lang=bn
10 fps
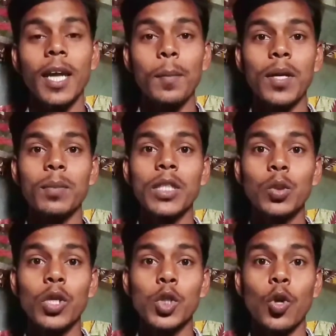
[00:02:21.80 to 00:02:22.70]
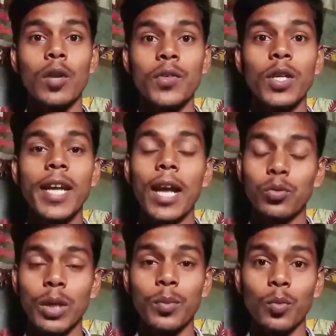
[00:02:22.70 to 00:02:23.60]
এই আপডেট বিশেষ করে শর্ট ভিডিওকে
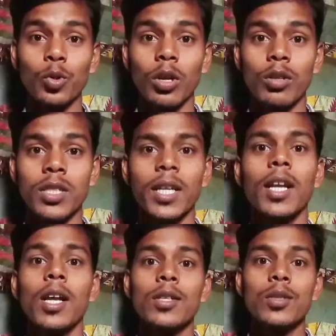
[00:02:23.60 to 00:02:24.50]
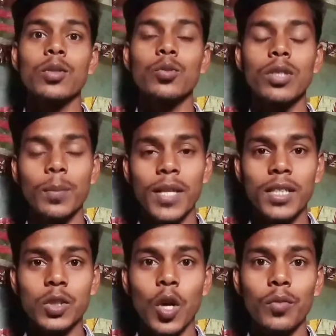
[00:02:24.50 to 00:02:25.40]
এতটাই প্রমোট করা হচ্ছে সো যদি আপনি
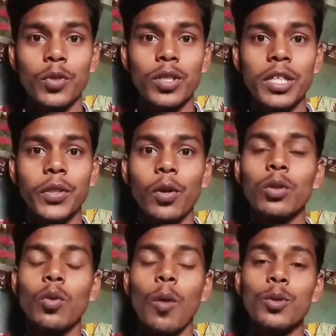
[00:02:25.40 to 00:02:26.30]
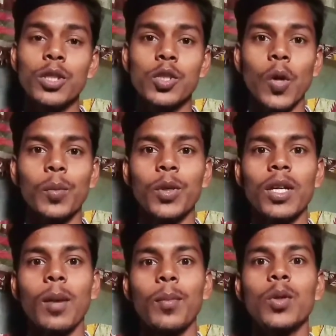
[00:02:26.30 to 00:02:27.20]
একটি শর্ট ভিডিও ক্রিয়েটার হন তো অবশ্যই শর্ট
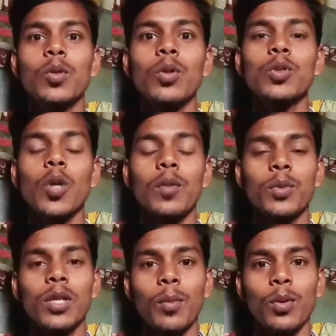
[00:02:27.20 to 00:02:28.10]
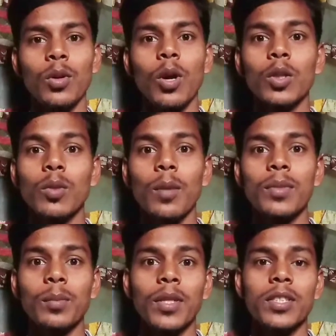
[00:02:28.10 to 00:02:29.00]
ভিডিওকে আপলোড করুন শর্ট ভিডিও আপলোড করে হয়তো
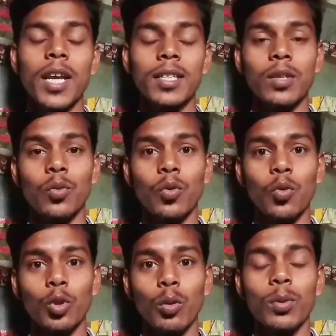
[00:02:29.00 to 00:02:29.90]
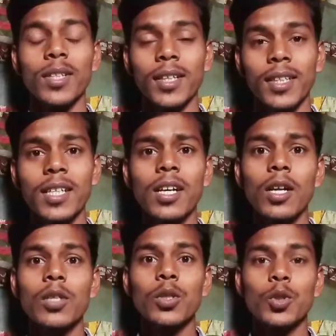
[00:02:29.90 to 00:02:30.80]
আপনি আপনার চ্যানেলকে গ্রো করতে পারবেন তাড়াতাড়ি
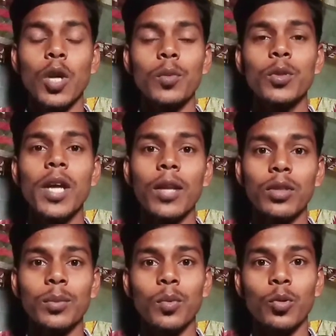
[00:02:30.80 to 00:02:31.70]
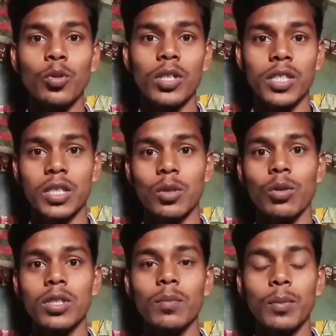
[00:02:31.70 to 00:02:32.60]
সো শর্ট ভিডিও এতটাই প্রমোট করার চেষ্টা
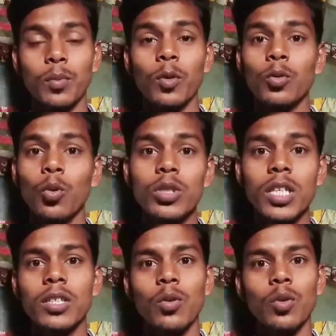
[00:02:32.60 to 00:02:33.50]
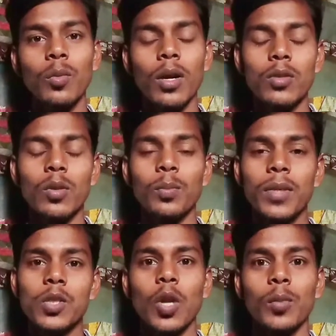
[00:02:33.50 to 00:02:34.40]
করছে বা প্রমোট করছে ইউটিউব সো
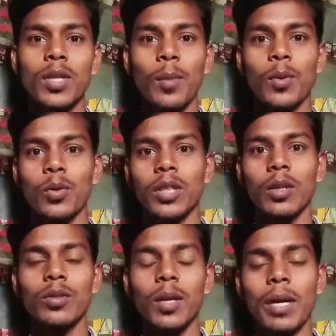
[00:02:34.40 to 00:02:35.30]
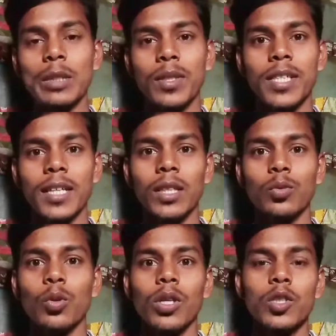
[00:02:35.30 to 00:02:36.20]
প্লিজ শর্ট ভিডিও আপলোড করতে থাকুন তার মাঝে মাঝে একটা
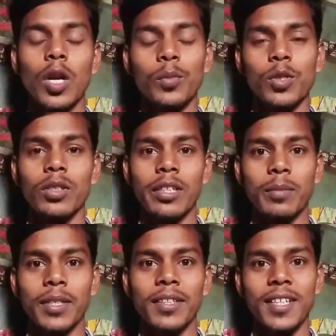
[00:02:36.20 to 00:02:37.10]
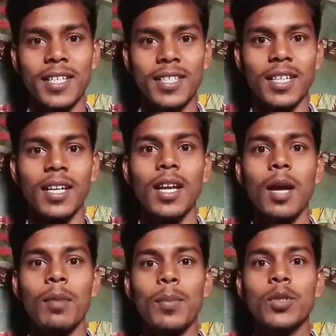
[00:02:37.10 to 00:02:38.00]
দুটো করে শর্ট ভিডিও দিয়ে দেবেন ঠিক আছে
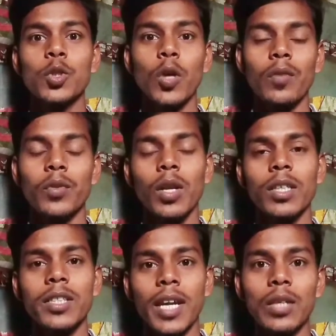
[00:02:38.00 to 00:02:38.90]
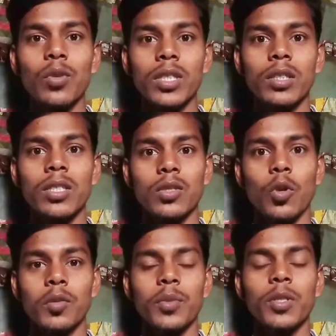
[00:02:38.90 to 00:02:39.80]
বা আপনি যদি শর্ট ভিডিও একটা চ্যানেল খুলেছেন জাস্ট
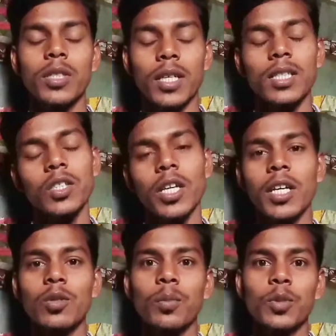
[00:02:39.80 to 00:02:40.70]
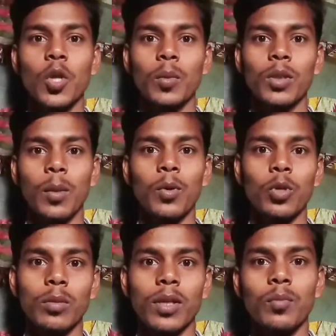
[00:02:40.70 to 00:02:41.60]
শর্ট ভিডিও সেখানে সেখানেও আপনি শর্ট ভিডিও আপলোড
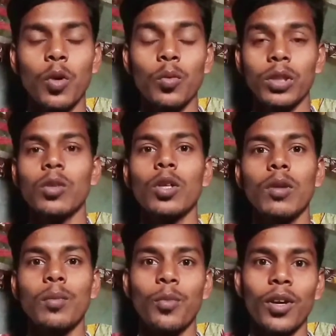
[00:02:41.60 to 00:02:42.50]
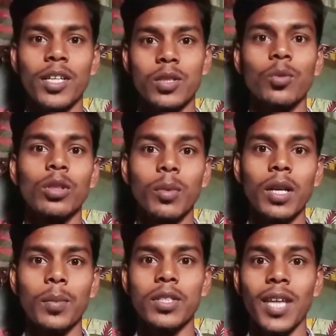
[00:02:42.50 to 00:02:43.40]
করতে পারেন পরবর্তীতে হয়তো মনিটাইজও হতে পারে
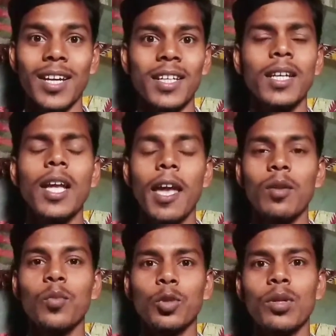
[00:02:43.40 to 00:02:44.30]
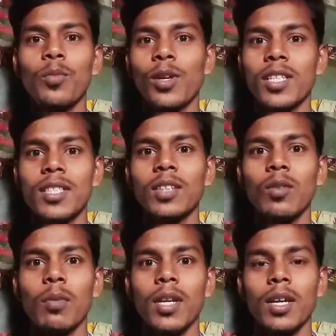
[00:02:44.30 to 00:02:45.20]
আপনার চ্যানেল এখন বর্তমানে মনিটাইজ নেই
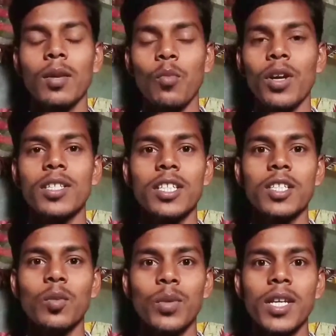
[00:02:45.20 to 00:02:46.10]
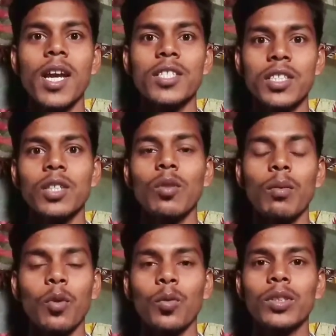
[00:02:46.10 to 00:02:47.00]
তবে মনিটাইজের নিয়ম নিয়ে আসেনি
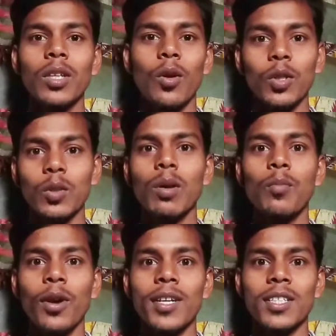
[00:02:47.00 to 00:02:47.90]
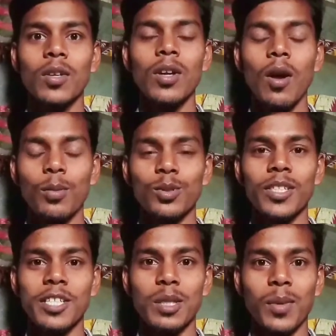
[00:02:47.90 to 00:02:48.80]
তবে পরবর্তীতে হয়তো বা মনিটাইজের অপশন
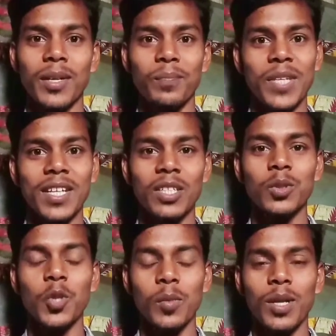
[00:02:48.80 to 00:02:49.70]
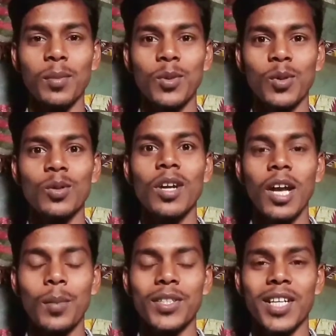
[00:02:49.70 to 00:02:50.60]
নিয়ে আসতে পারে ঠিক আছে শর্ট ভিডিও আপলোড করুন
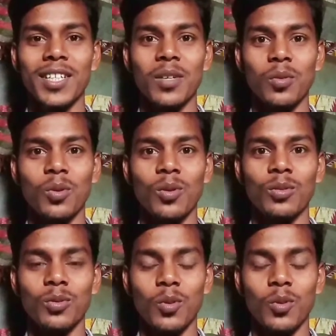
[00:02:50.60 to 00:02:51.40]
আপনার চ্যানেলকে গ্রো করুন